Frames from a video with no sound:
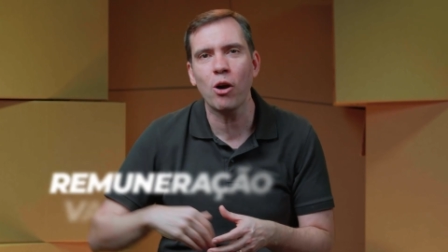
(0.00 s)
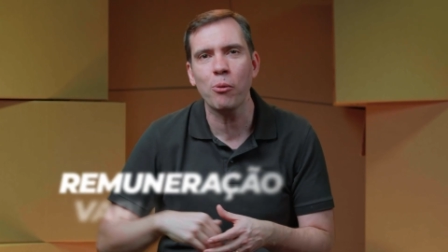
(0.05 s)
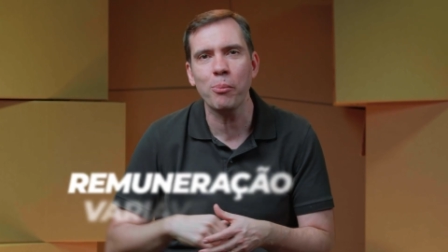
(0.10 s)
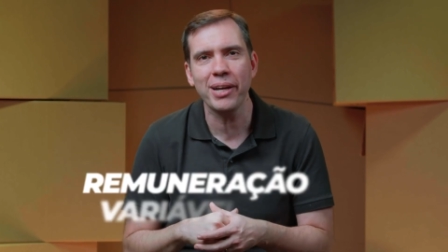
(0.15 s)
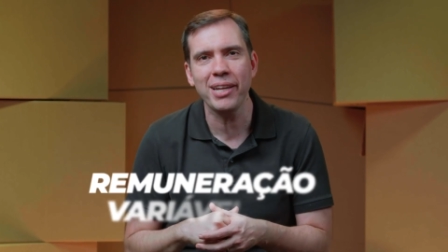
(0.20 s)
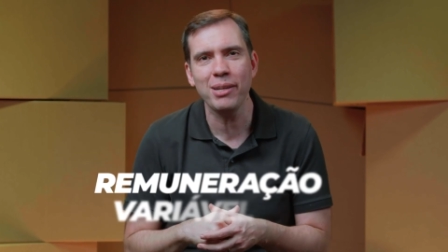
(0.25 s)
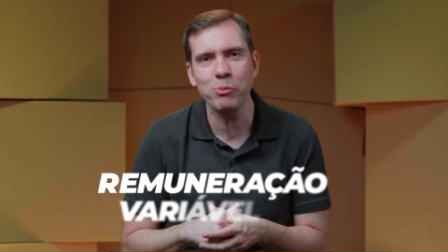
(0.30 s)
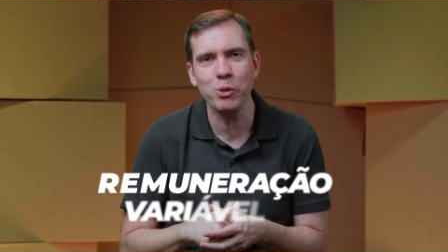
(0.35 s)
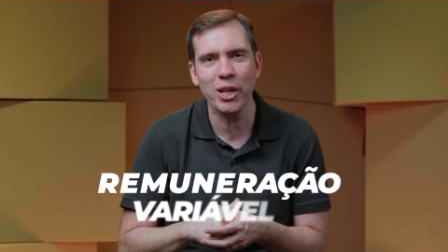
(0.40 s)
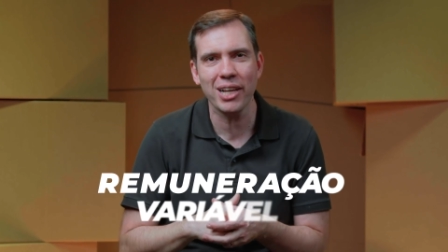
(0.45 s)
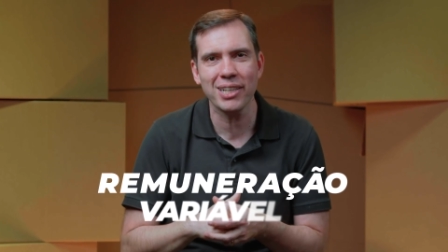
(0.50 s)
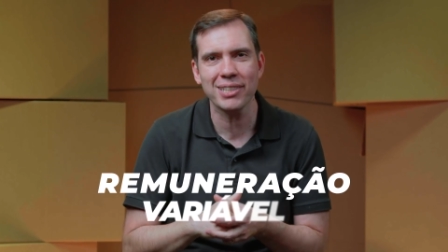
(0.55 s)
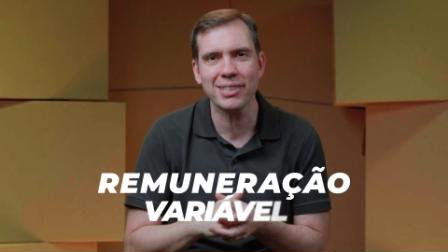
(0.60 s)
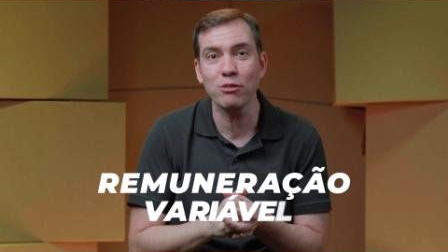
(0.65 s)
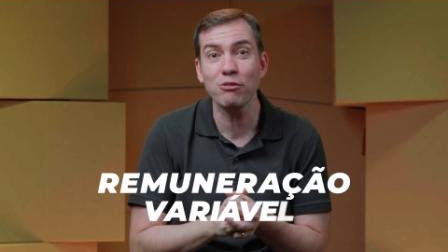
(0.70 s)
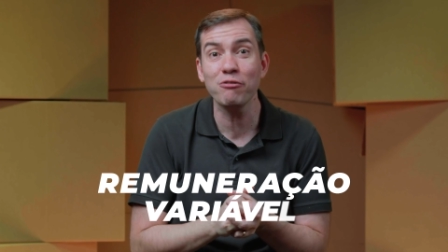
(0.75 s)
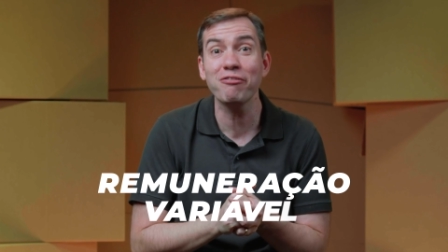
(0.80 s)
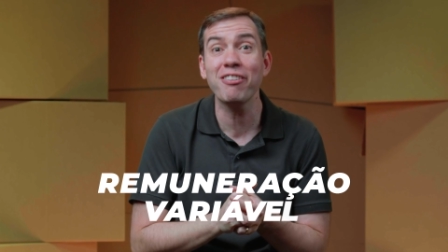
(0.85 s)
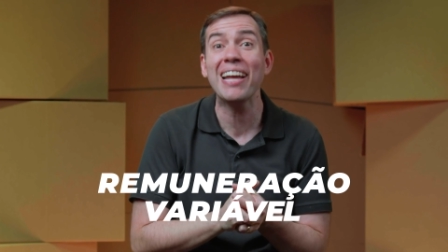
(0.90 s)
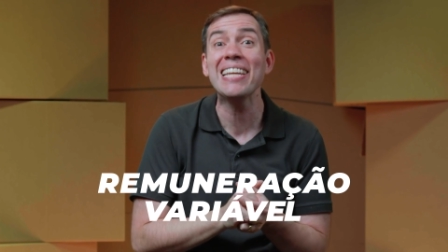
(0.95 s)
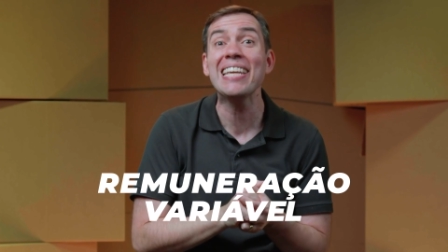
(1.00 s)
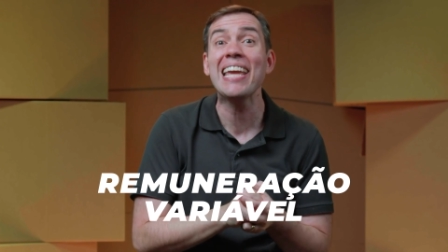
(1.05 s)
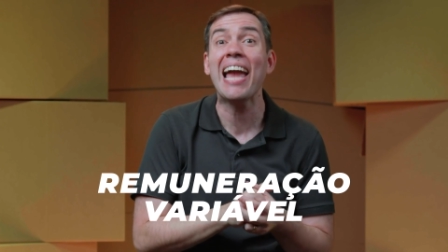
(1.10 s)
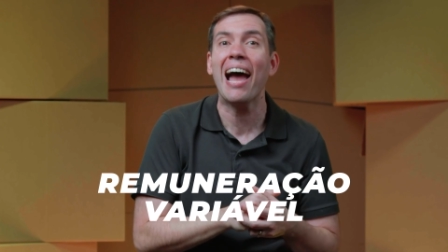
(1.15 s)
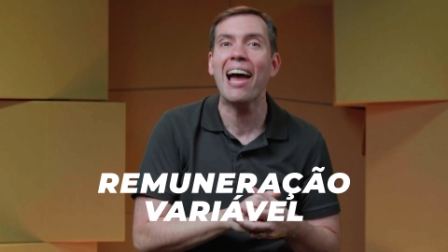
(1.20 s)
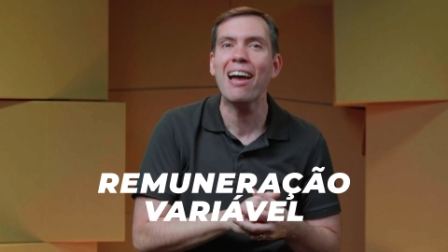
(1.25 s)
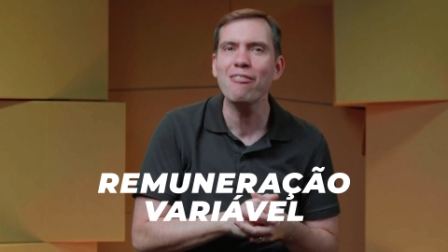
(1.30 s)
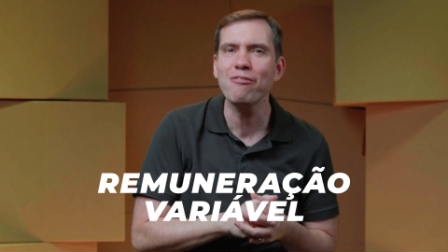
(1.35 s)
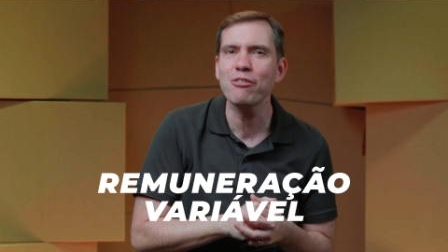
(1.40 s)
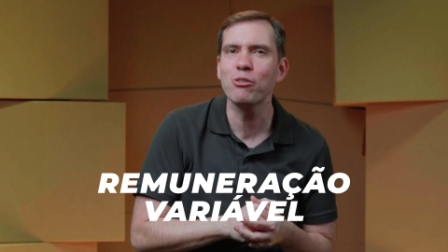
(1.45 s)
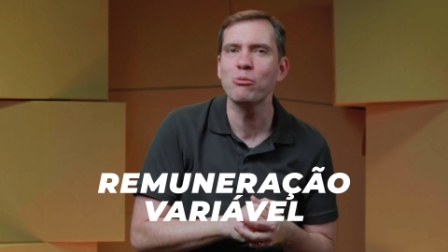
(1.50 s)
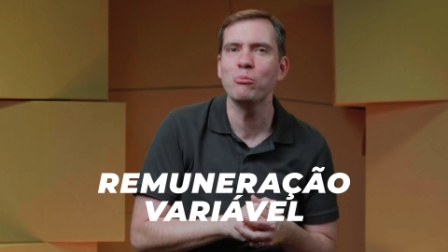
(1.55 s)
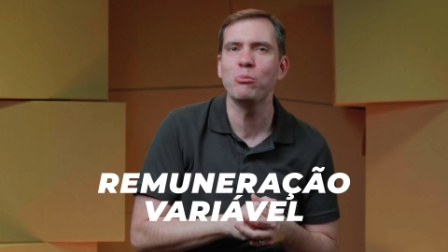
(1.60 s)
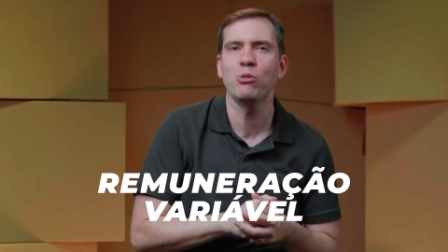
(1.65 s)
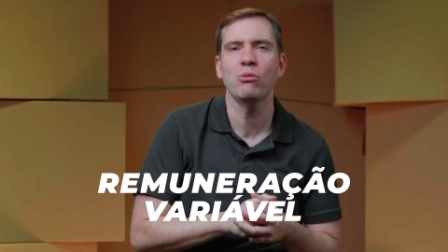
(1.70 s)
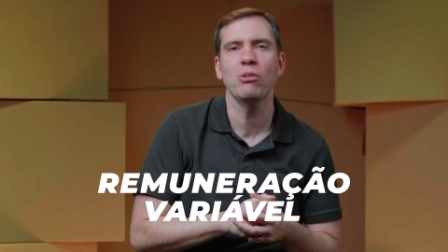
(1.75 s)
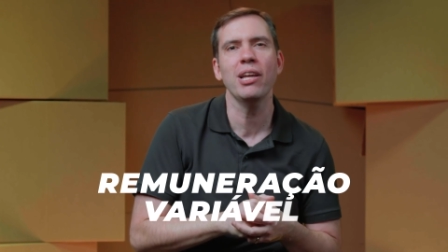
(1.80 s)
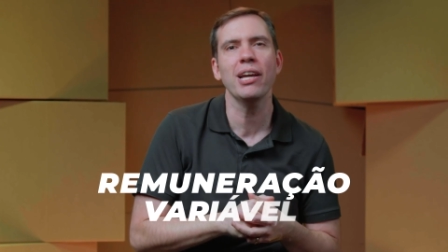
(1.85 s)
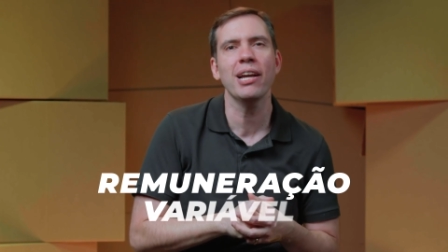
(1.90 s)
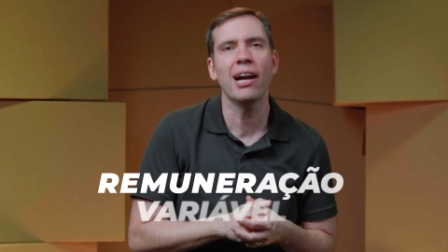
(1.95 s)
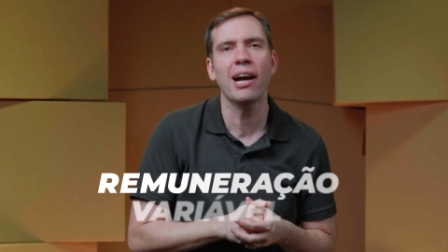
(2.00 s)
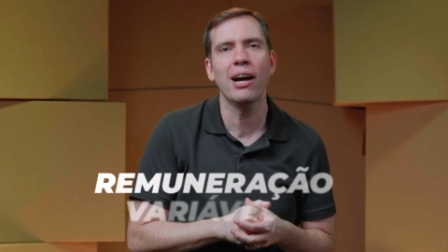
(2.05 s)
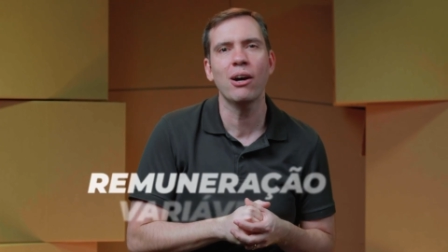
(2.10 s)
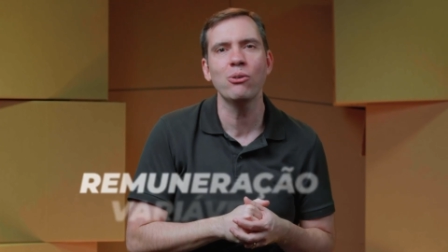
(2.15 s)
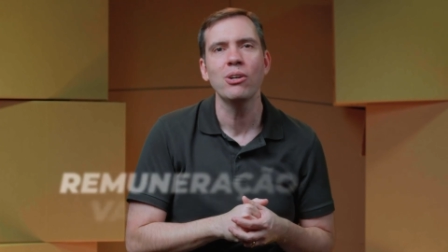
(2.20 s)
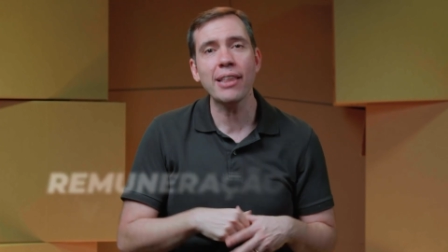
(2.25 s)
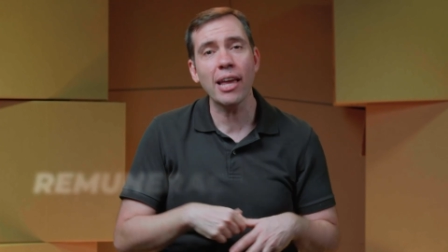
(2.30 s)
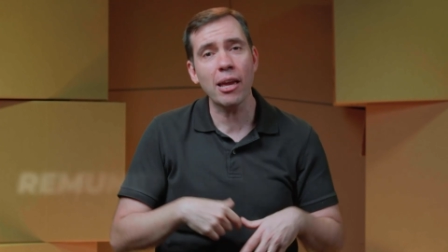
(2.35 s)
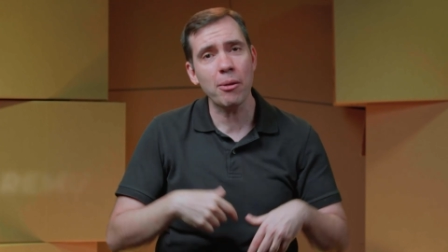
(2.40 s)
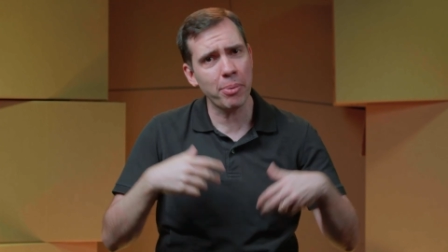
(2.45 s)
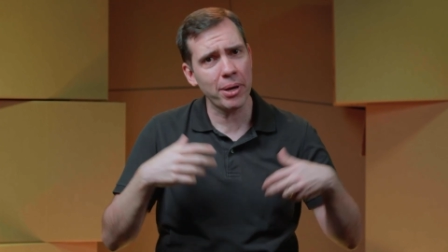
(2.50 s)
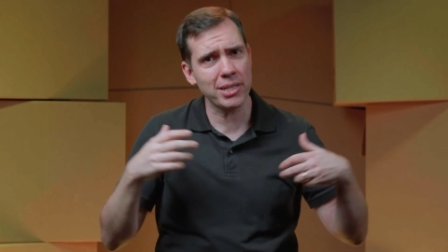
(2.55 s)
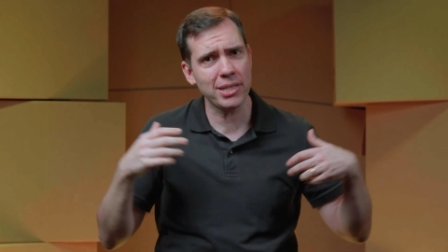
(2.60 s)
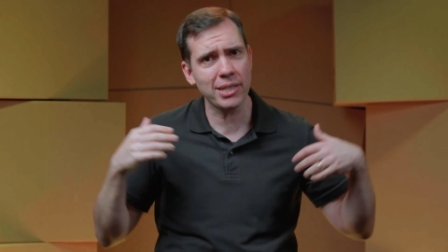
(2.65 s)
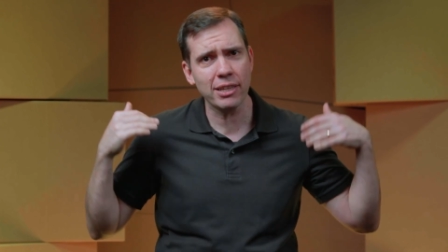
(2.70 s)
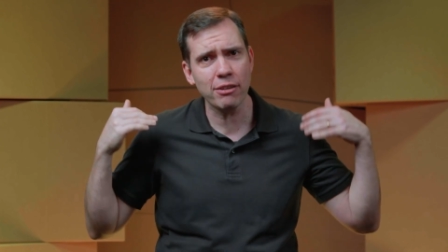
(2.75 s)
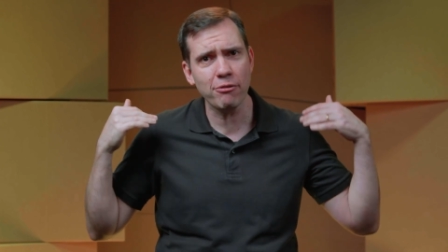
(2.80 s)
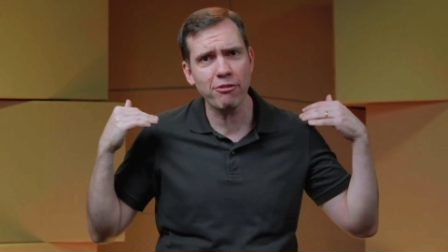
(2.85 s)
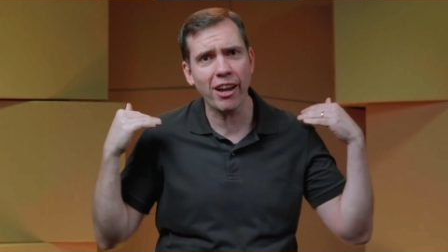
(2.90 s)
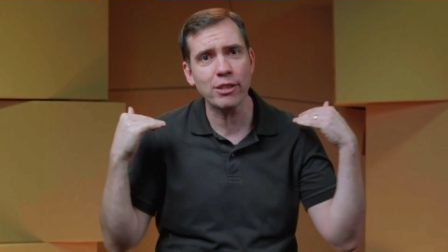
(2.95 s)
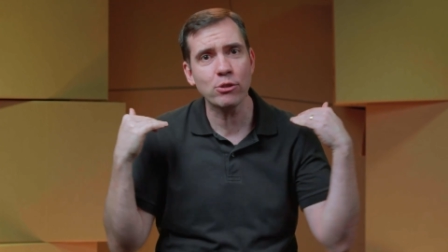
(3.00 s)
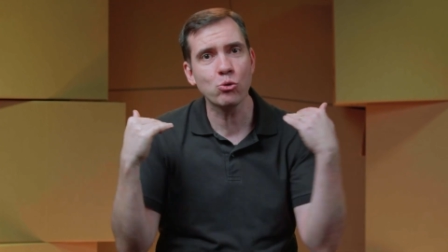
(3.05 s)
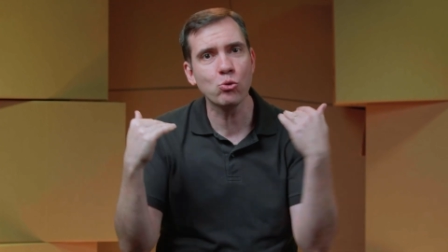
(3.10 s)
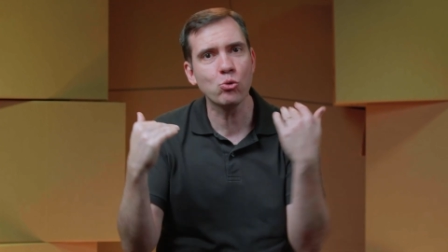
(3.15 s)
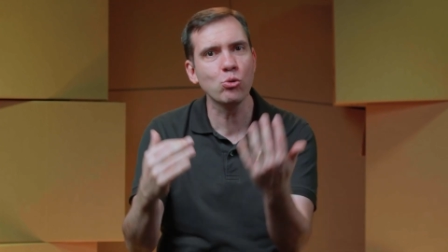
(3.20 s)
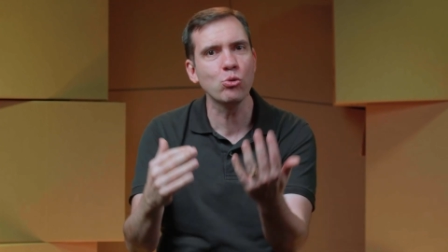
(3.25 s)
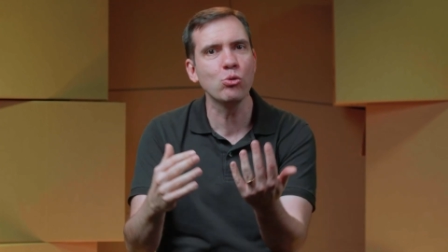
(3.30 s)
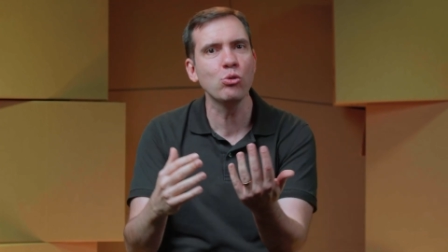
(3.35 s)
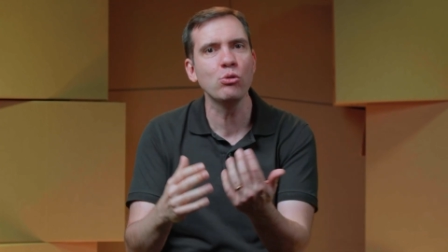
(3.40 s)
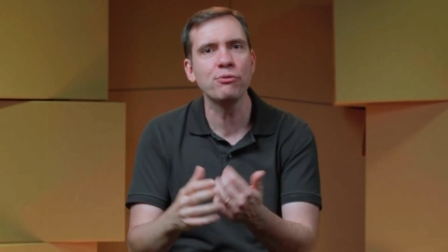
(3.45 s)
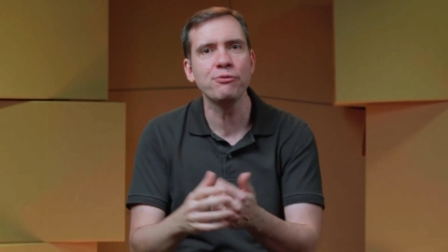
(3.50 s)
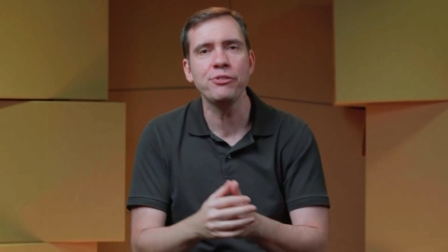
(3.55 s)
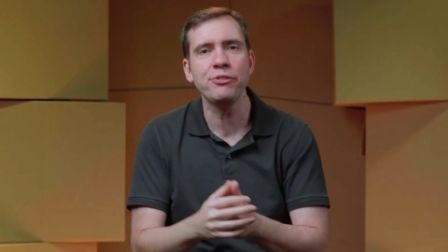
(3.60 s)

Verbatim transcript: uma remuneração variável muito legal. Tem empresa que vai tudo no